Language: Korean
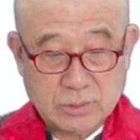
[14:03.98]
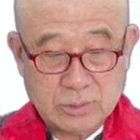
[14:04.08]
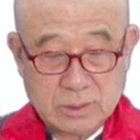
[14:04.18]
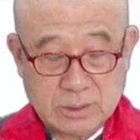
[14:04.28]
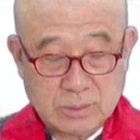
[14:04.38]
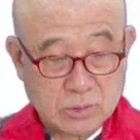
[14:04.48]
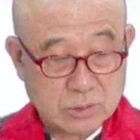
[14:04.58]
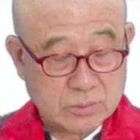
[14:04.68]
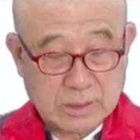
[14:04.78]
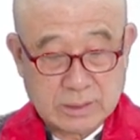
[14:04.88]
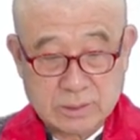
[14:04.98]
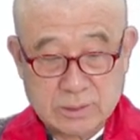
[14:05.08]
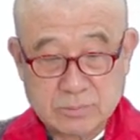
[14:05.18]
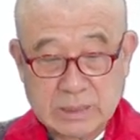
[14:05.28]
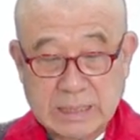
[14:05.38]
아, 모습이 아니
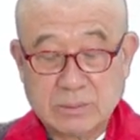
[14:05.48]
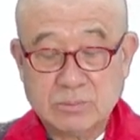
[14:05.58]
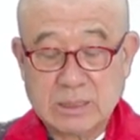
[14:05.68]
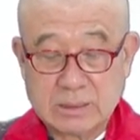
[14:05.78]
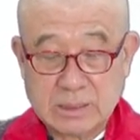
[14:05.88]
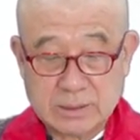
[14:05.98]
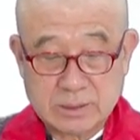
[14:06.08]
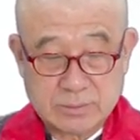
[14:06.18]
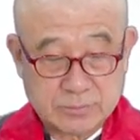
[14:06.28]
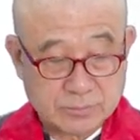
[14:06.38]
좀 다릅니다. 사실은